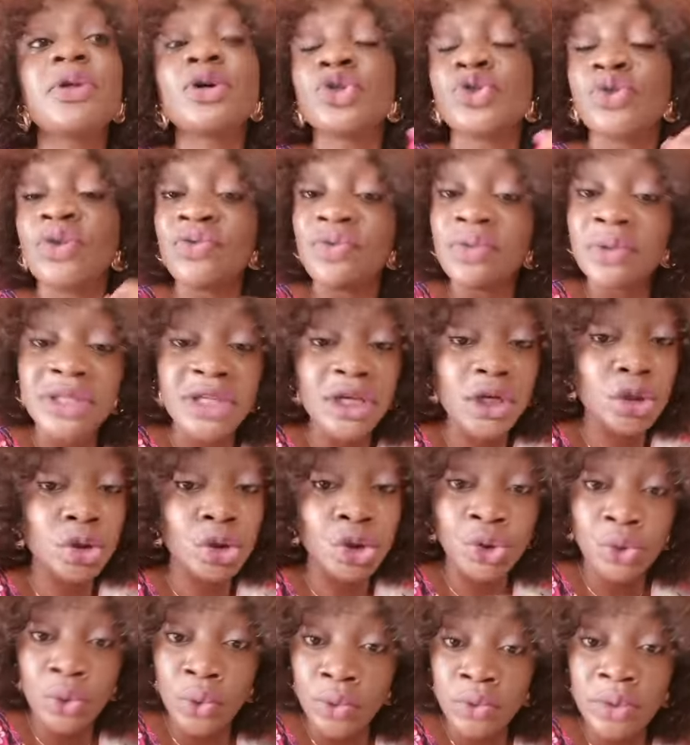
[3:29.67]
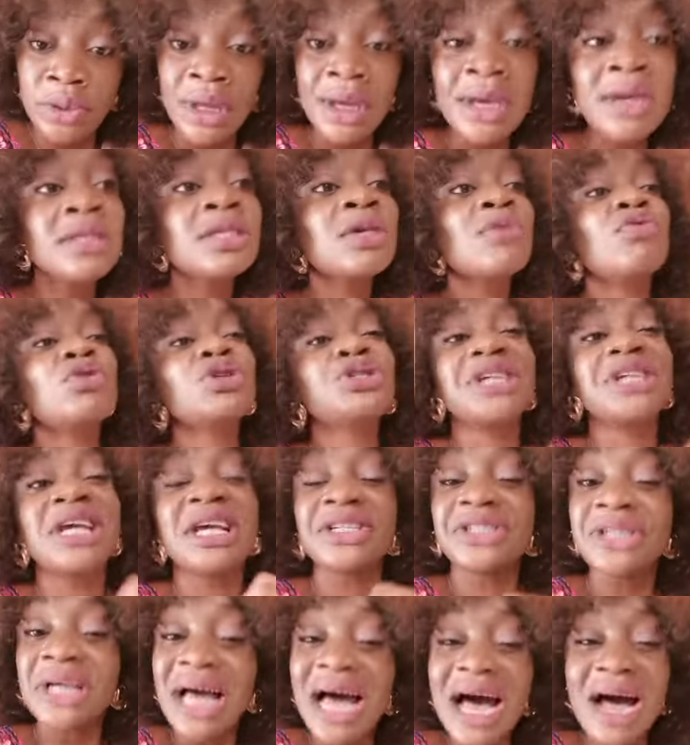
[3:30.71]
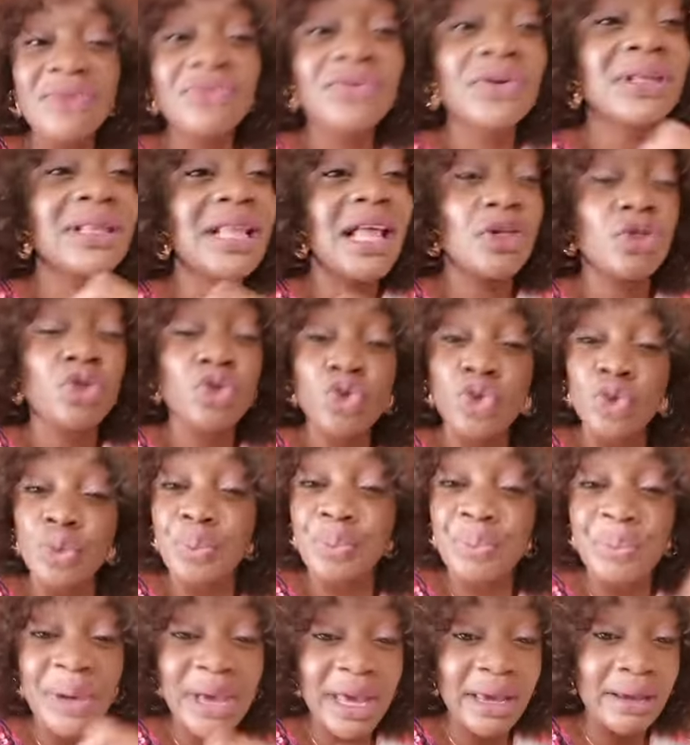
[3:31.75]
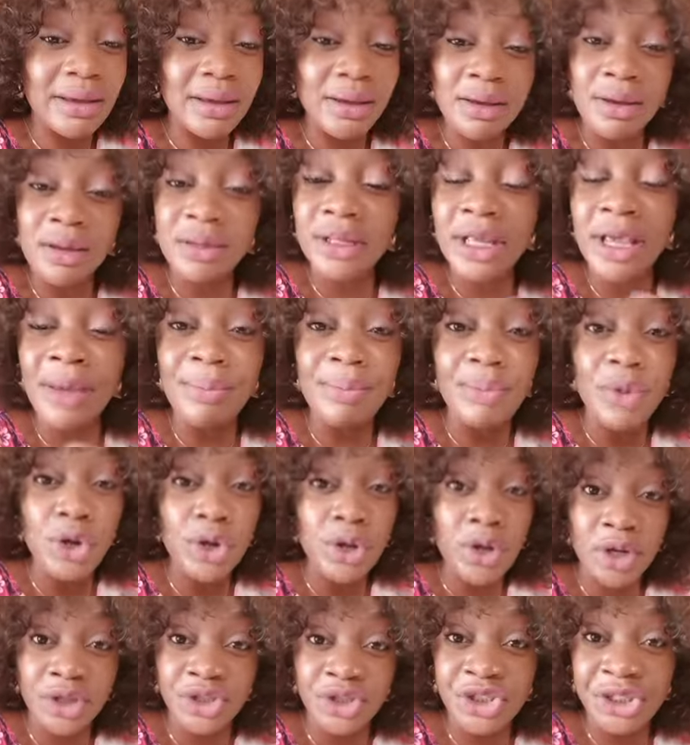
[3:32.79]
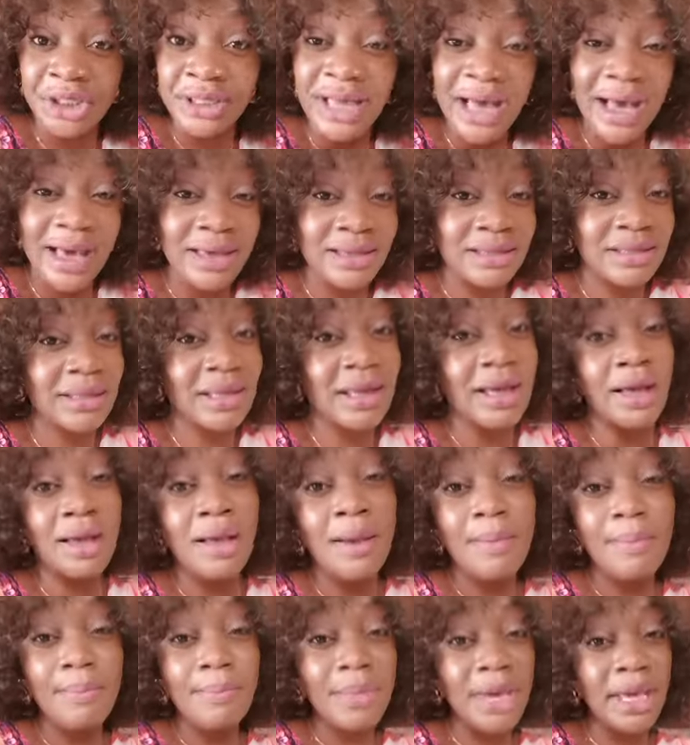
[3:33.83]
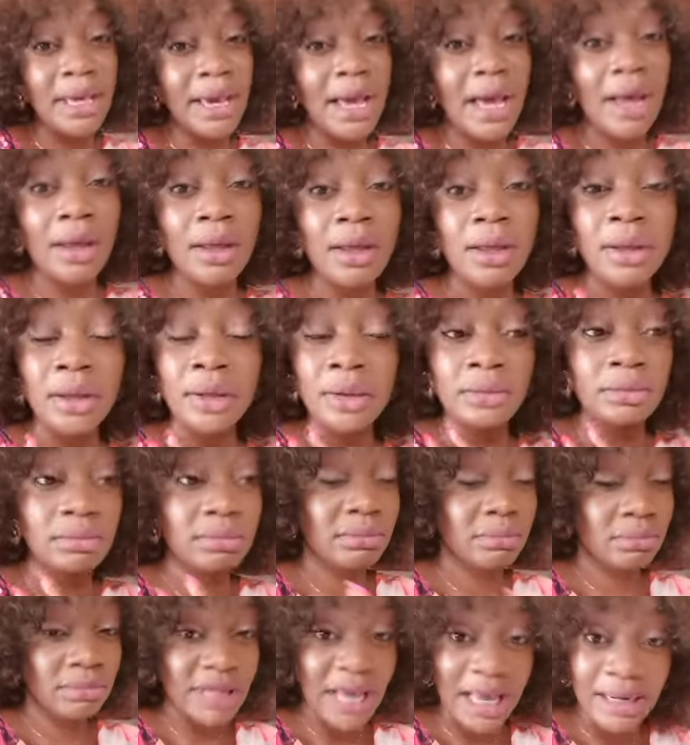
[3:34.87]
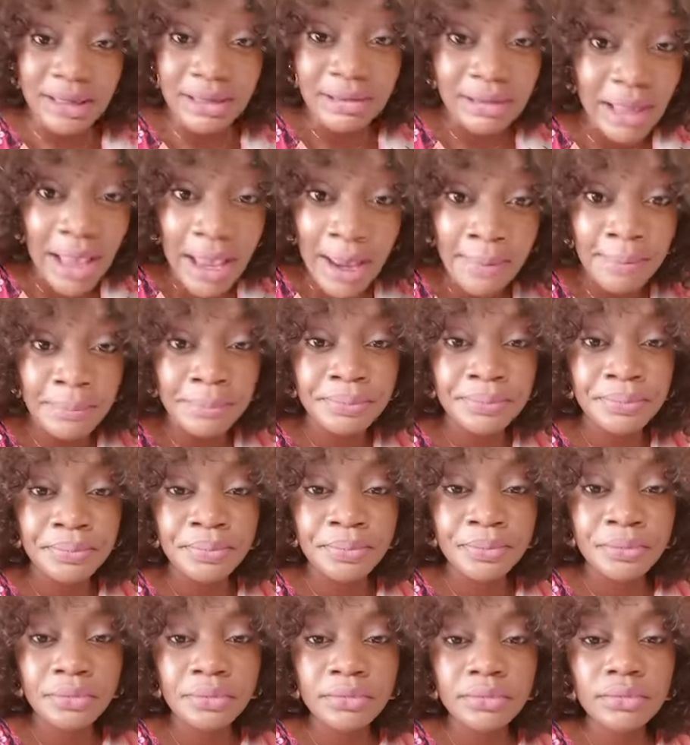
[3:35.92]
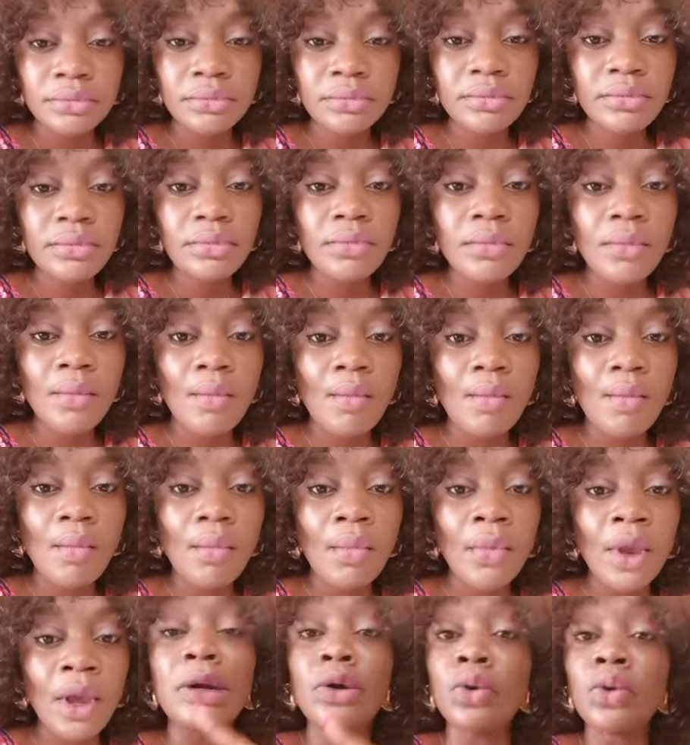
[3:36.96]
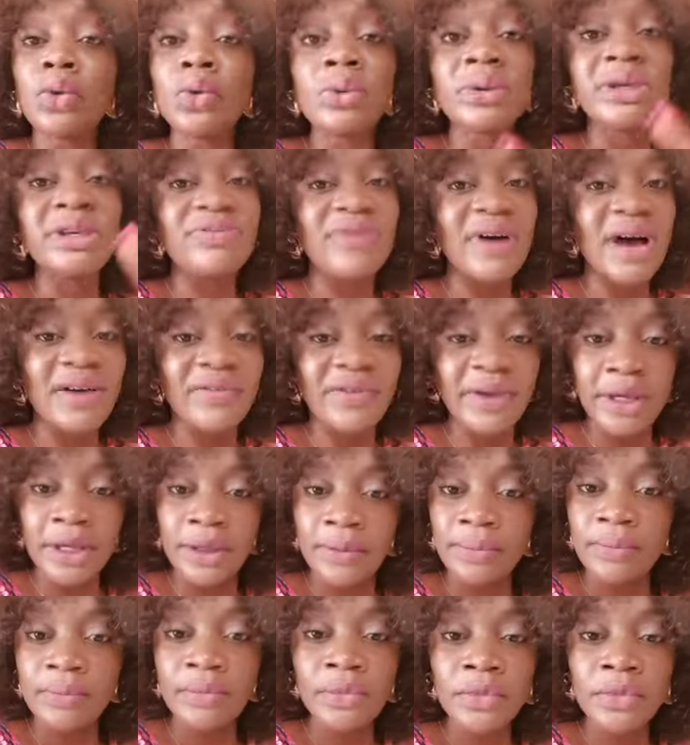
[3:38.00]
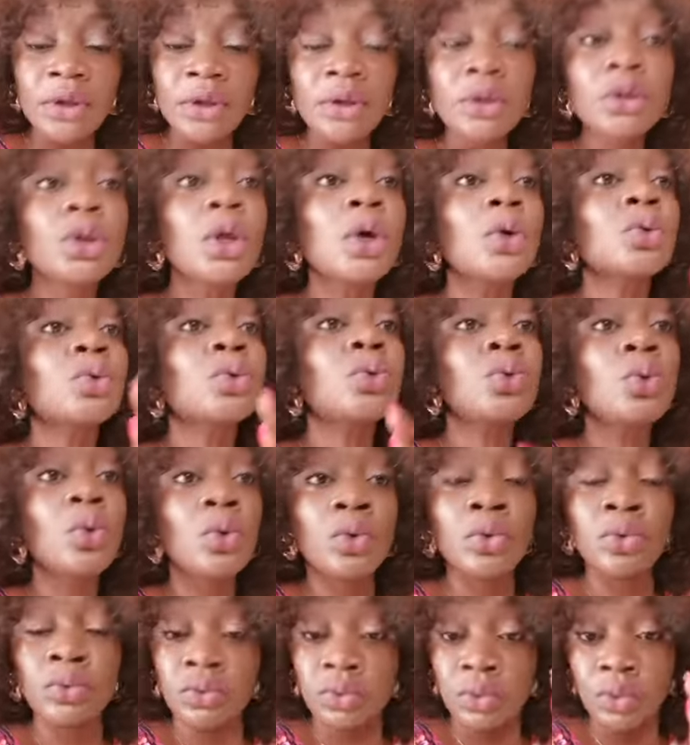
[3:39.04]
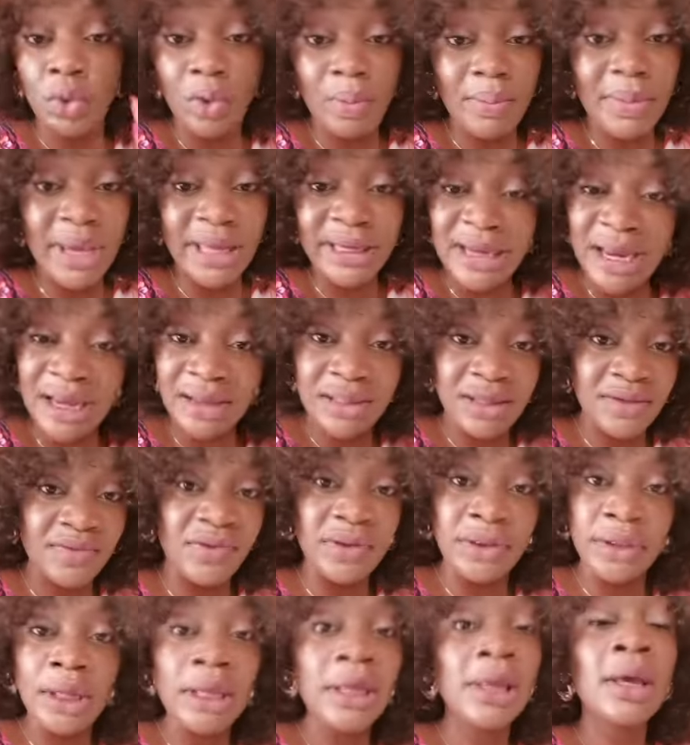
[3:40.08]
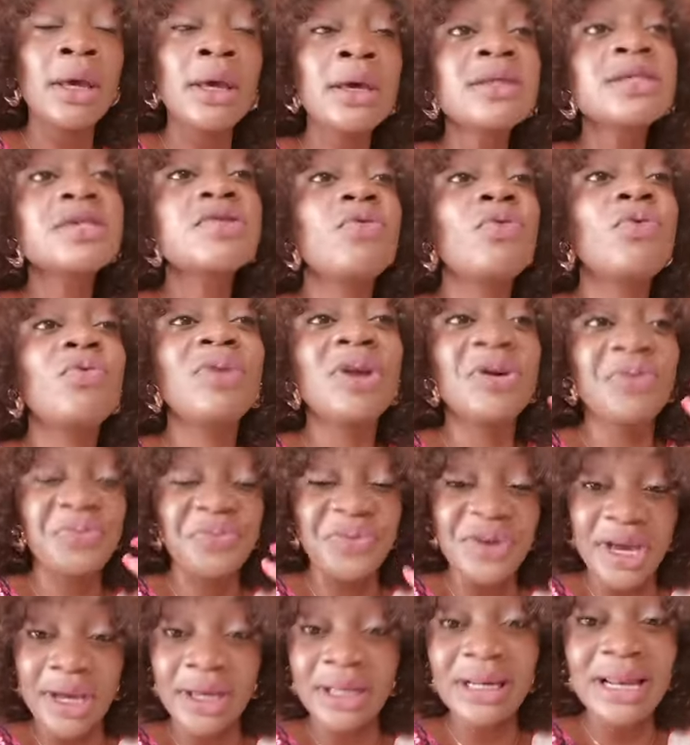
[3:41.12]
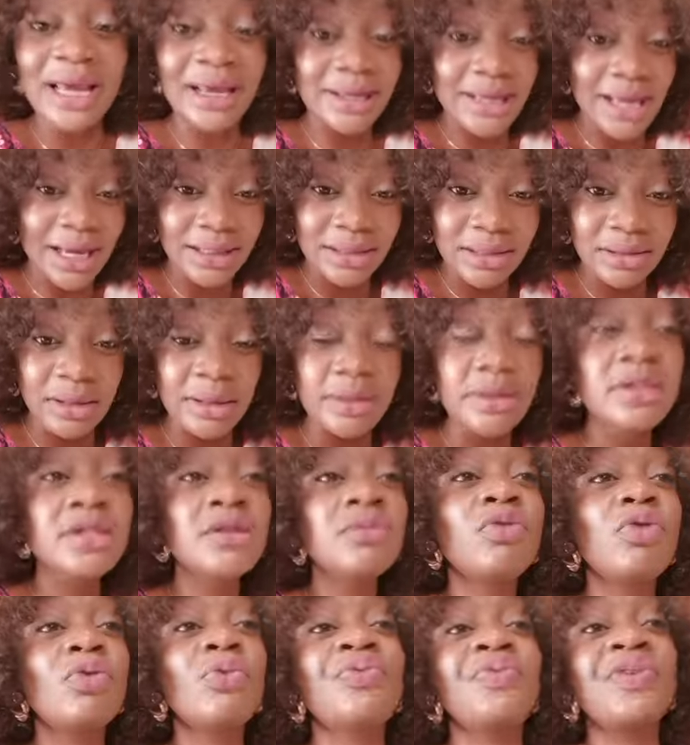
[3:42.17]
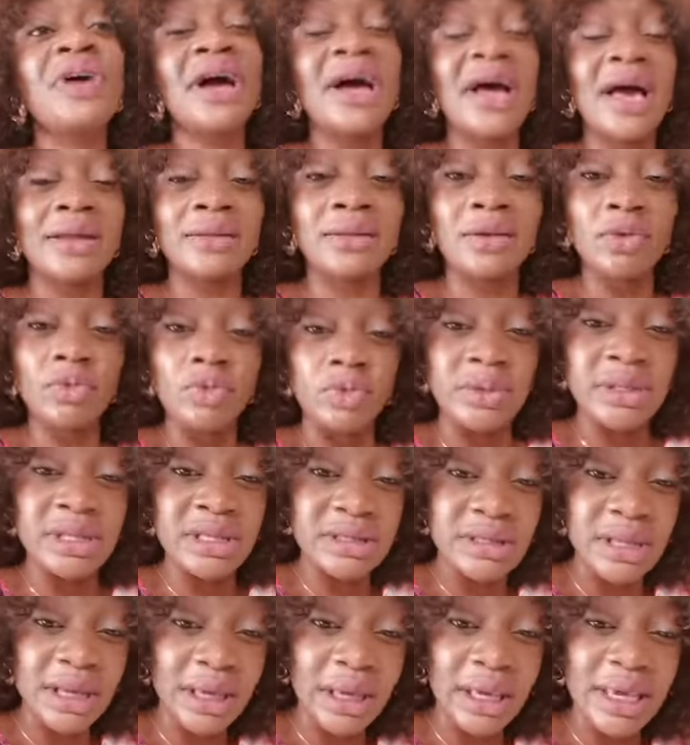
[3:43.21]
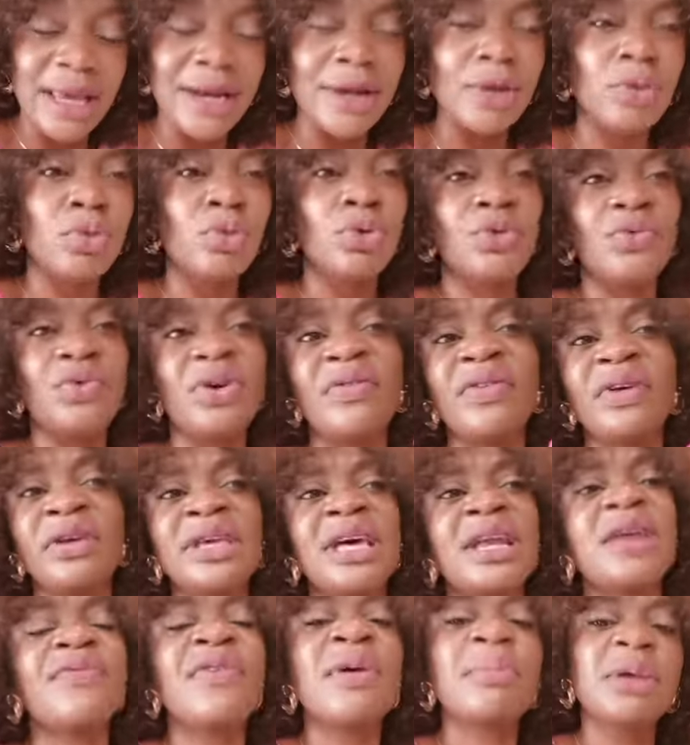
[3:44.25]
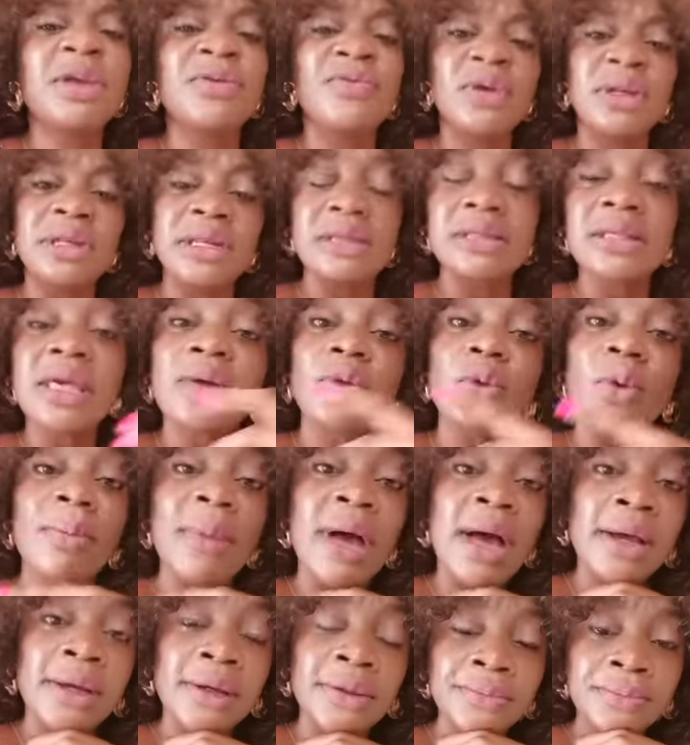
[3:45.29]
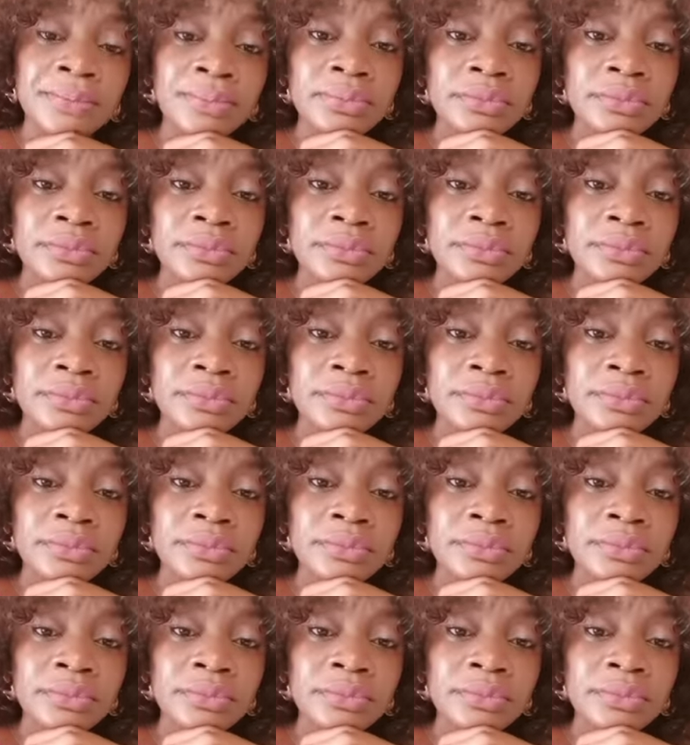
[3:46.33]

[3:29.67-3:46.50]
temps, je vais vous dire une chose. Si vous cherchez à vendre la super grande et meilleure giga extra, méga qualité, il y a le coût qui va avec dans tout domaine d'activité. Si vous voulez faire la qualité, si vous voulez faire un truc distingué, il y a des cours qui vont avec. Il y a des femmes qui vendent les sacs de marque.